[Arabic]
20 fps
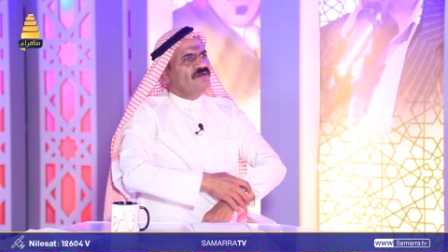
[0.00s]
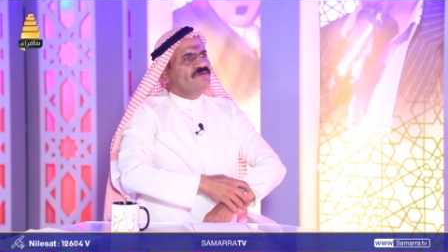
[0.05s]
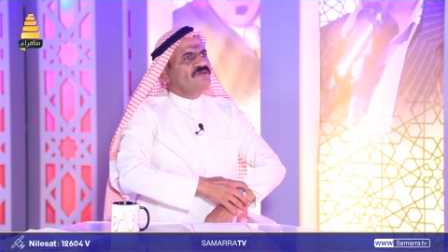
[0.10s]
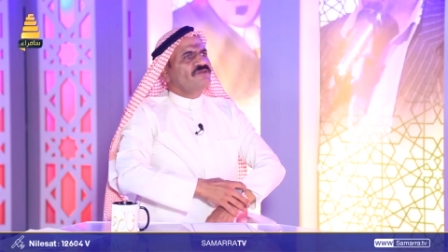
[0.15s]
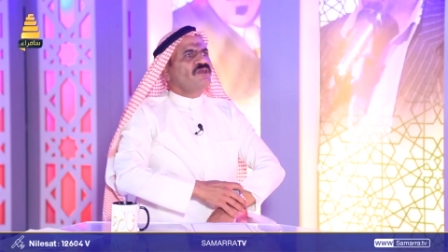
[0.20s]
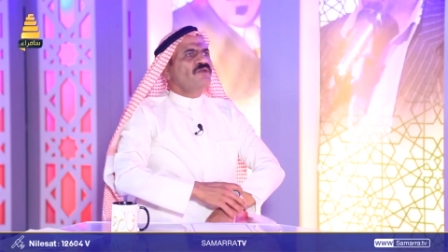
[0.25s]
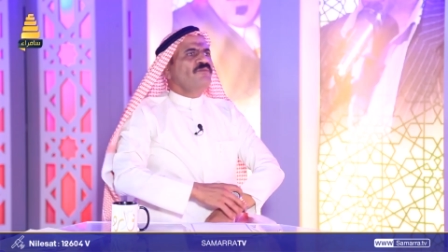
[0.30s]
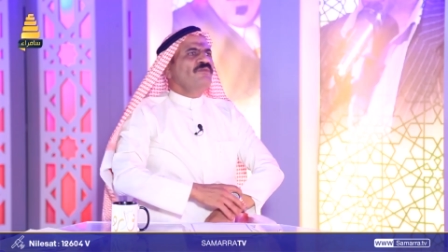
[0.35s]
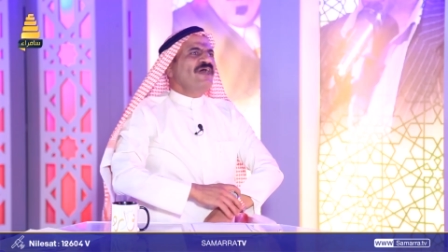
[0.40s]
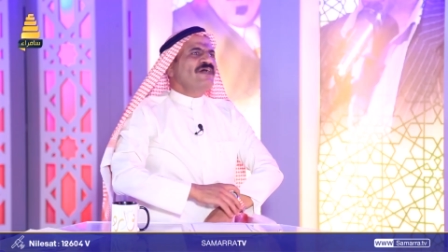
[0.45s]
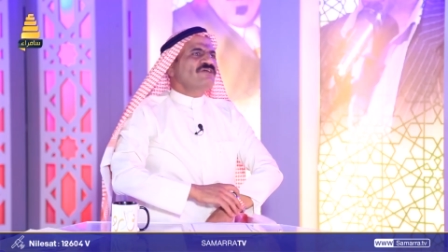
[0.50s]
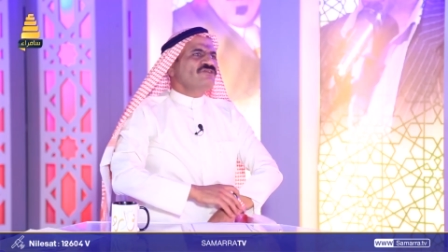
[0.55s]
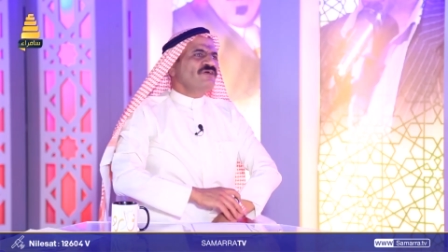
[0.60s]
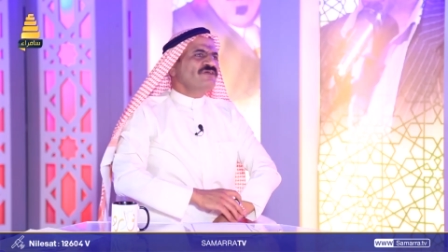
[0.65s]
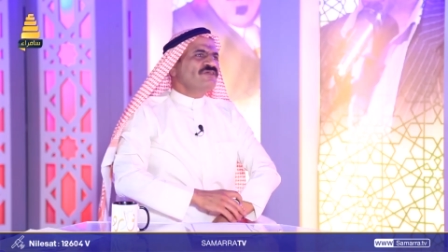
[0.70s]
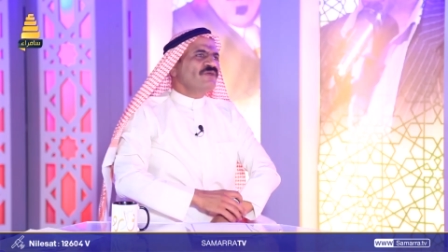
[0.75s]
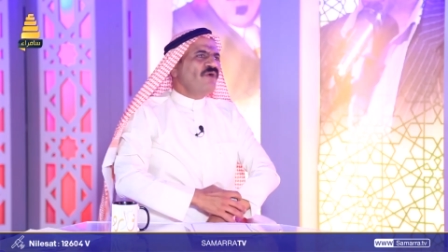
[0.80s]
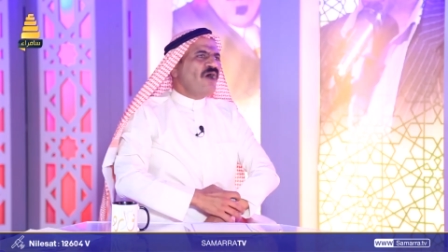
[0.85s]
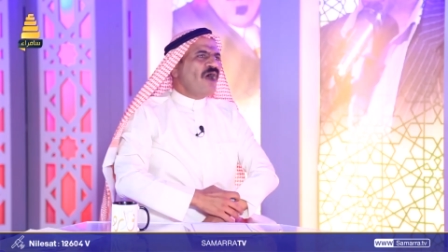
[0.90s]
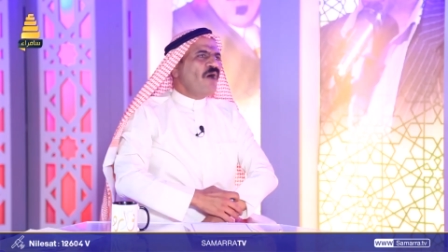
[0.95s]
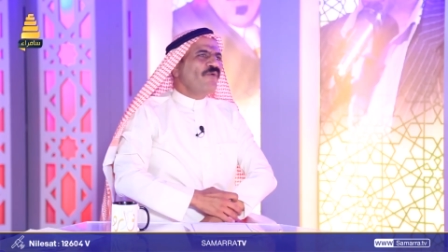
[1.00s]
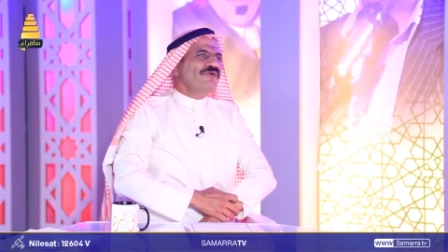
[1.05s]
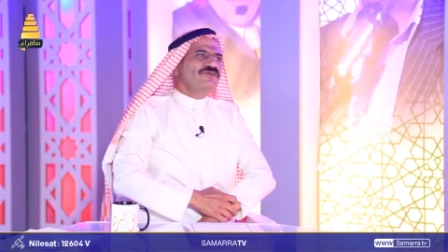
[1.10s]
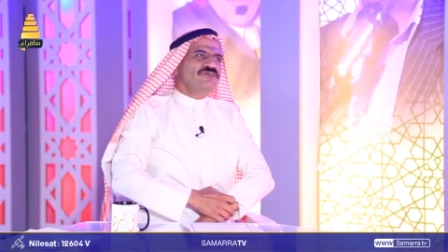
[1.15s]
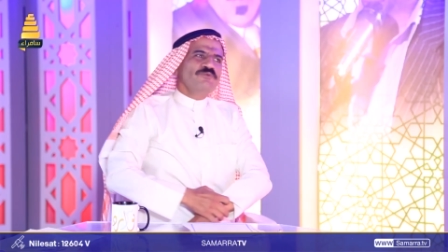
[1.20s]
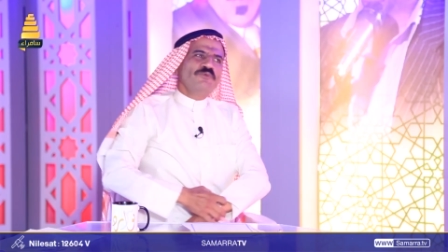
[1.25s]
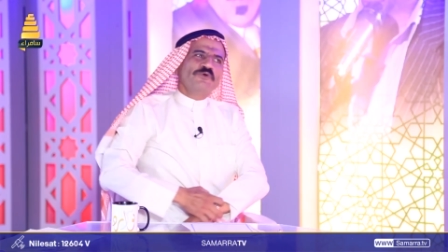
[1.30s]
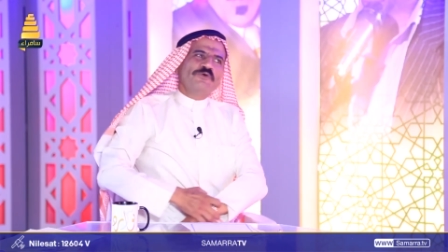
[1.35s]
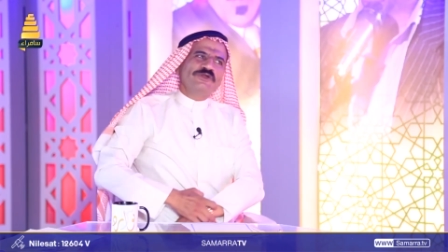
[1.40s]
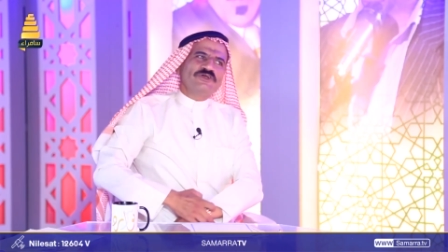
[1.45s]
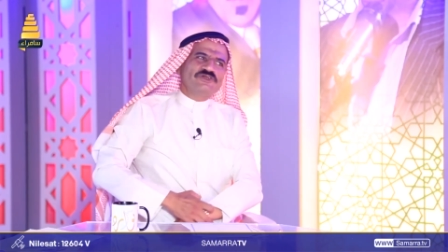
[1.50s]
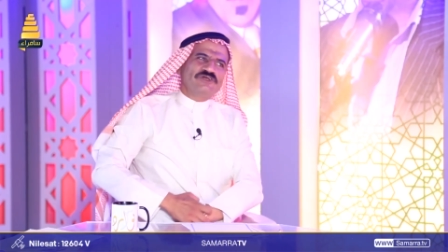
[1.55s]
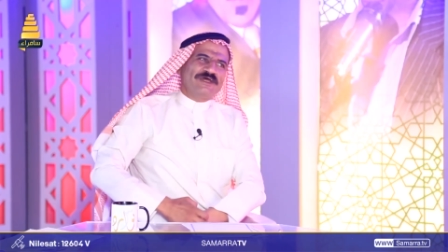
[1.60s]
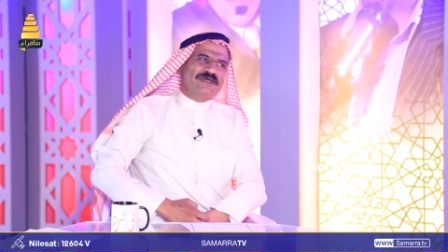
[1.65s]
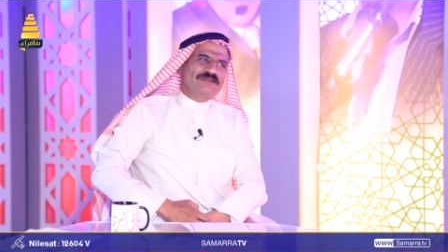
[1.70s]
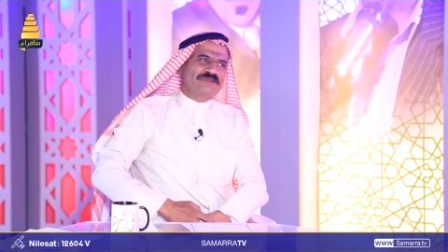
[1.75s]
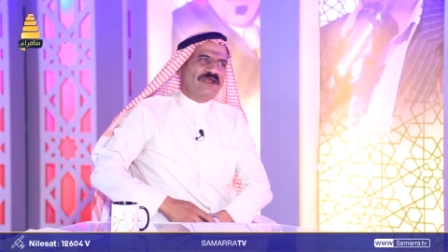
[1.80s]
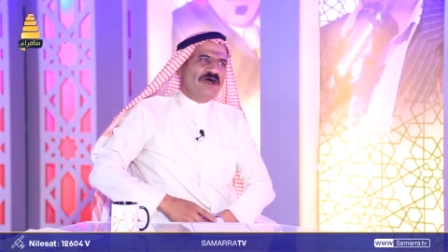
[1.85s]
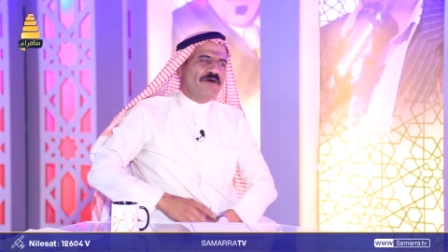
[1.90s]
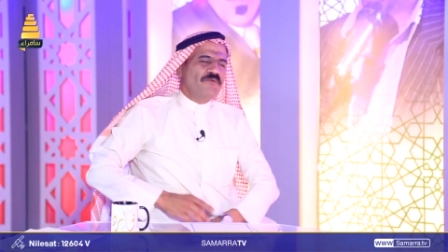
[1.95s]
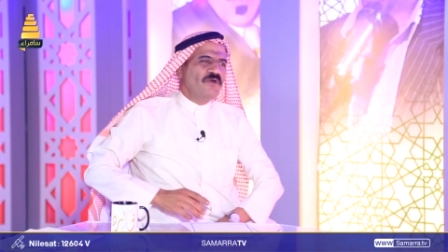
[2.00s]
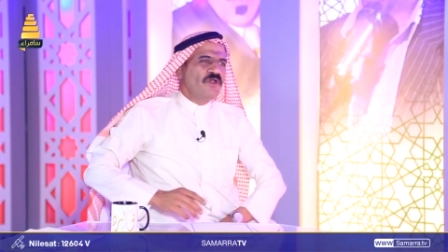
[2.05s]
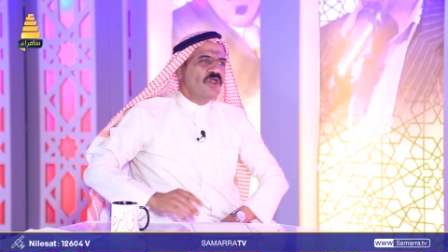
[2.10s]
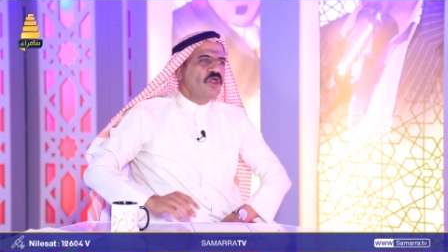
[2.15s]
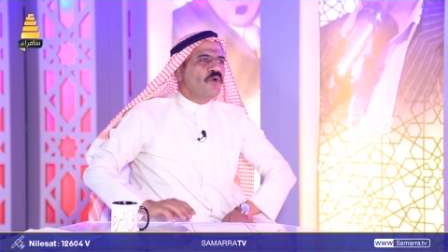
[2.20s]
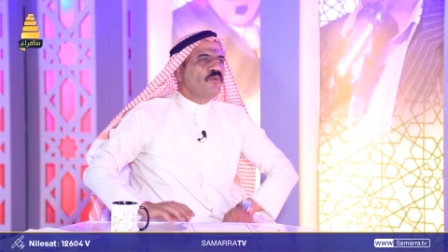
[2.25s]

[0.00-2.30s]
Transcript: تدري المنحه شلون سووها اول شيء مو كل الشعراء طلعوا